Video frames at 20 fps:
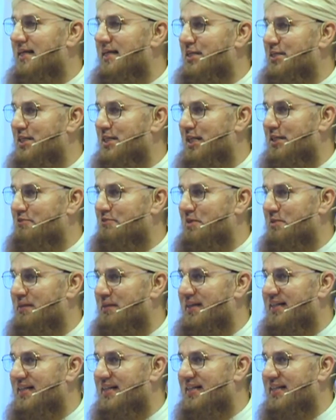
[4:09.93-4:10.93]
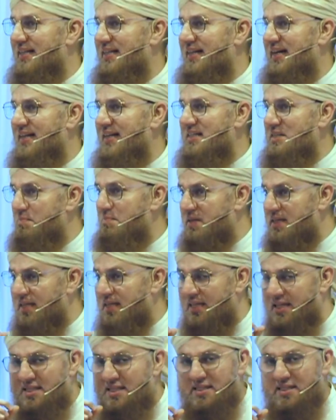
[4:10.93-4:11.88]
का इरशाद फरमाया कि अली बिन